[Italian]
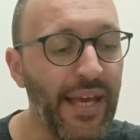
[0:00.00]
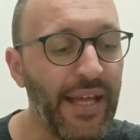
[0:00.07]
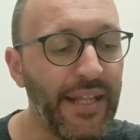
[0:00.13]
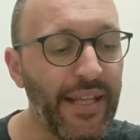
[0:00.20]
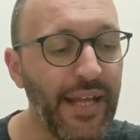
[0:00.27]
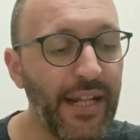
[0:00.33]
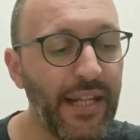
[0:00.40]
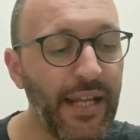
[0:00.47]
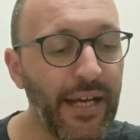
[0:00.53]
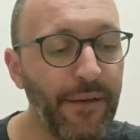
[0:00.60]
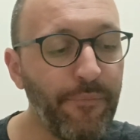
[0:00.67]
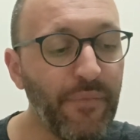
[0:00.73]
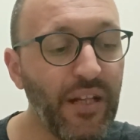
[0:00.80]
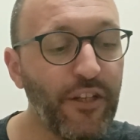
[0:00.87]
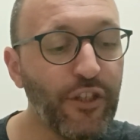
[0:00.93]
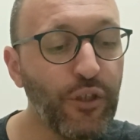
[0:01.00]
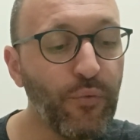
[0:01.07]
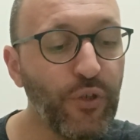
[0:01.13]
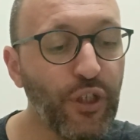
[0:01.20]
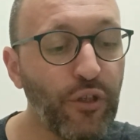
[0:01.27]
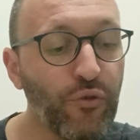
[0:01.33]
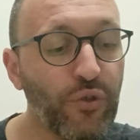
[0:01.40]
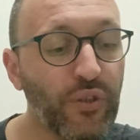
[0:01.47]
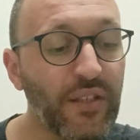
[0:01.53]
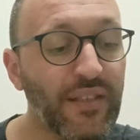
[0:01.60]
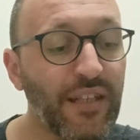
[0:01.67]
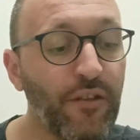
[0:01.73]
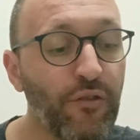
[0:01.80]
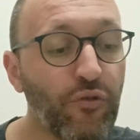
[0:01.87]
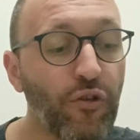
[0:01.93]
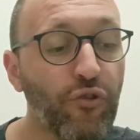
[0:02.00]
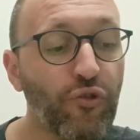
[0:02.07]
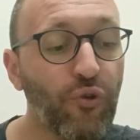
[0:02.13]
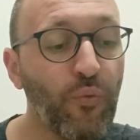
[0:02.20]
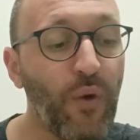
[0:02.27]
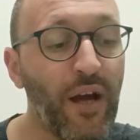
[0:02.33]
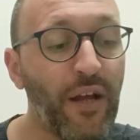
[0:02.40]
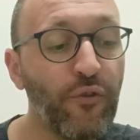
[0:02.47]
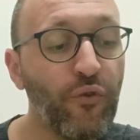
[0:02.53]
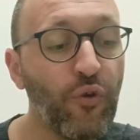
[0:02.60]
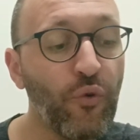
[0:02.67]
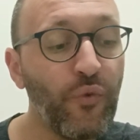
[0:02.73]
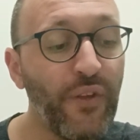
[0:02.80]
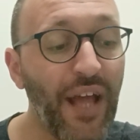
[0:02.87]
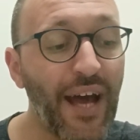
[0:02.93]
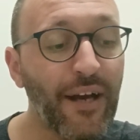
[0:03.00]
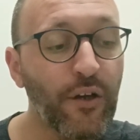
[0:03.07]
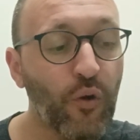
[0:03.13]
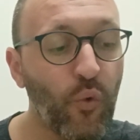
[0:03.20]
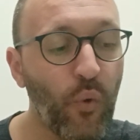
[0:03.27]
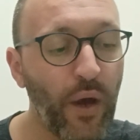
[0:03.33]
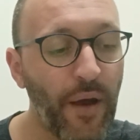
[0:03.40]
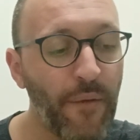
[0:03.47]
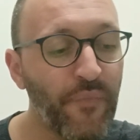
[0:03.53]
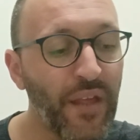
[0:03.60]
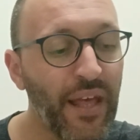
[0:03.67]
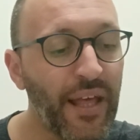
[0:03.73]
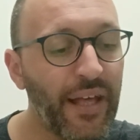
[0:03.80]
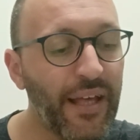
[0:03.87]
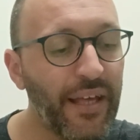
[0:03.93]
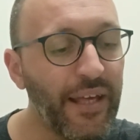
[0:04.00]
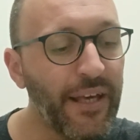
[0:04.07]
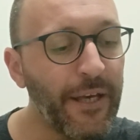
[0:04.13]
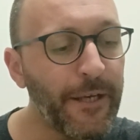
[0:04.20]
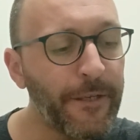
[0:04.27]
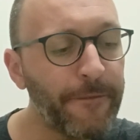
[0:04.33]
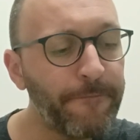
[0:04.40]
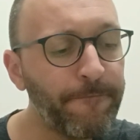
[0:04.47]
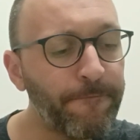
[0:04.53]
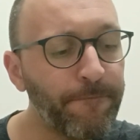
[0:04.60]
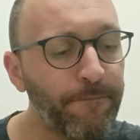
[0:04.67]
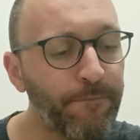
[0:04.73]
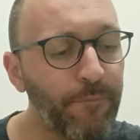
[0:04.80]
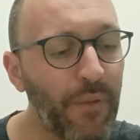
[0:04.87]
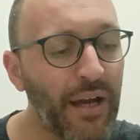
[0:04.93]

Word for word: nel 1568 quando nacque ehm,